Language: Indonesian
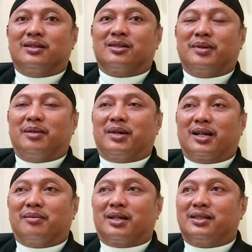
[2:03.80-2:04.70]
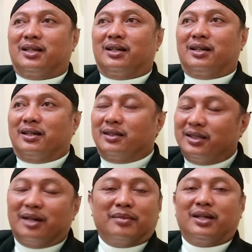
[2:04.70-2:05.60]
supaya mereka merasa
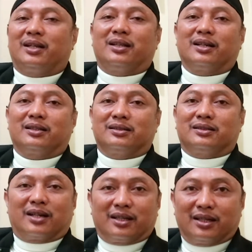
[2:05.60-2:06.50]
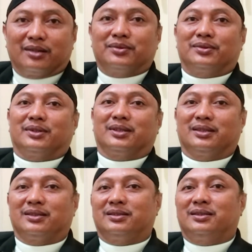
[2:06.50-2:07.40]
nyaman datang ke Raktal.
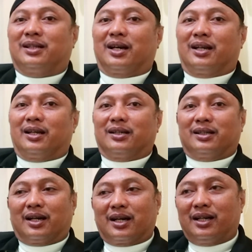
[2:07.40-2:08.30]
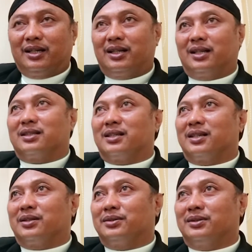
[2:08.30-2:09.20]
Dan, nah, karena ini adalah salah
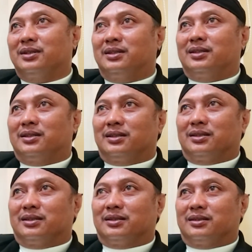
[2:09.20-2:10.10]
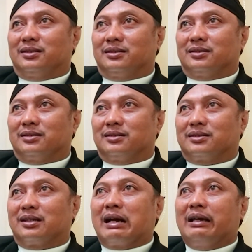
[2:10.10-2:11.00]
satu uh,
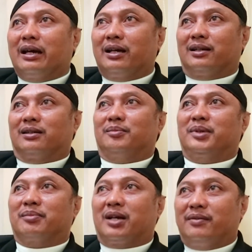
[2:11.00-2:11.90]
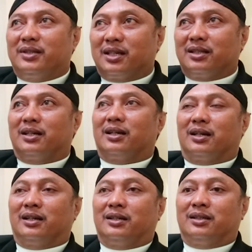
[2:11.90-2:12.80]
kekayaan objek
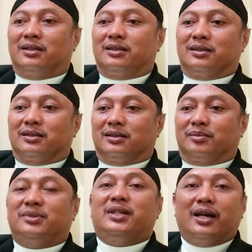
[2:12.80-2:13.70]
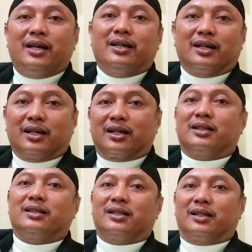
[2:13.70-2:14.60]
pariwisata Eh, budaya yang akan
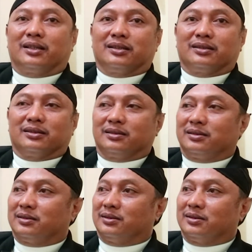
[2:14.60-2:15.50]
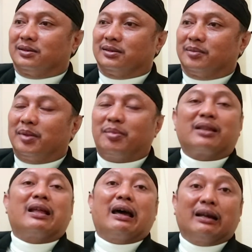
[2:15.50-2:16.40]
kita eh, apa,
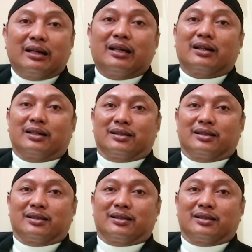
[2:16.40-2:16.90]
pertahankan